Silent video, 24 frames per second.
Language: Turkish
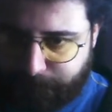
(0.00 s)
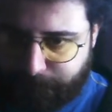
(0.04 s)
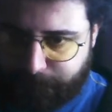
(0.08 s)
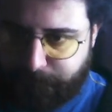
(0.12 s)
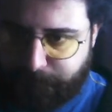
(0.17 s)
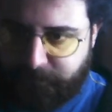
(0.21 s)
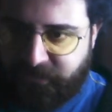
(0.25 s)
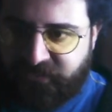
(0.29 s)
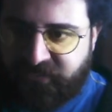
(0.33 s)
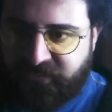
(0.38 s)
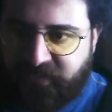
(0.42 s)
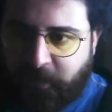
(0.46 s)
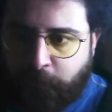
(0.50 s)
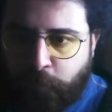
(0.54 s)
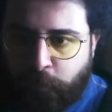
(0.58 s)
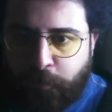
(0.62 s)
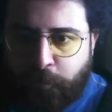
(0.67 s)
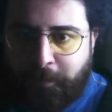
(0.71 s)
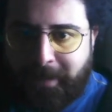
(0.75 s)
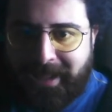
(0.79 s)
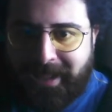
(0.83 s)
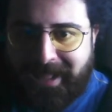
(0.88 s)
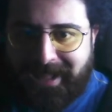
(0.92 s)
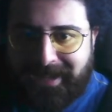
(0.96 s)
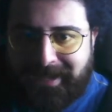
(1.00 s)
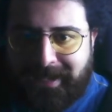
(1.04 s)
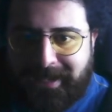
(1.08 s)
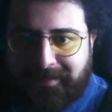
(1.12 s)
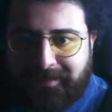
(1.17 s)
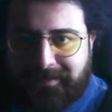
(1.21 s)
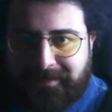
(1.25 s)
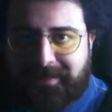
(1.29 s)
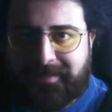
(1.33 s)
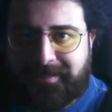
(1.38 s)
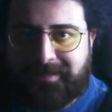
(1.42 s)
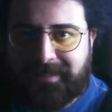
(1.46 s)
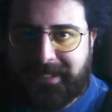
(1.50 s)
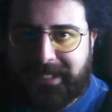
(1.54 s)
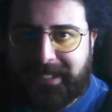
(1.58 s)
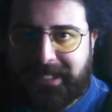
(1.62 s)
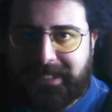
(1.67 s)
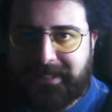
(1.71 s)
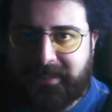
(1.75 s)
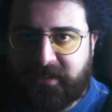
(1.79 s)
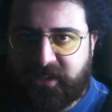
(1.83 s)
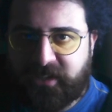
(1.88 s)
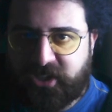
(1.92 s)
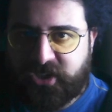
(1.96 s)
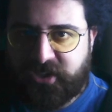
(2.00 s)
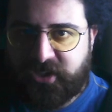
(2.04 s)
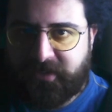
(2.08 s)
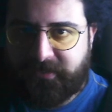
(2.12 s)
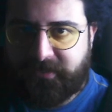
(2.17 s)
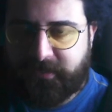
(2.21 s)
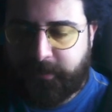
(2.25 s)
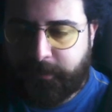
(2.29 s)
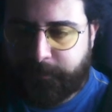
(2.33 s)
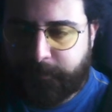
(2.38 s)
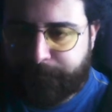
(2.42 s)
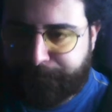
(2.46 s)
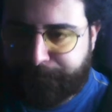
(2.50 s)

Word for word: Savunmaya katkısı iyidir Raşisa'nın.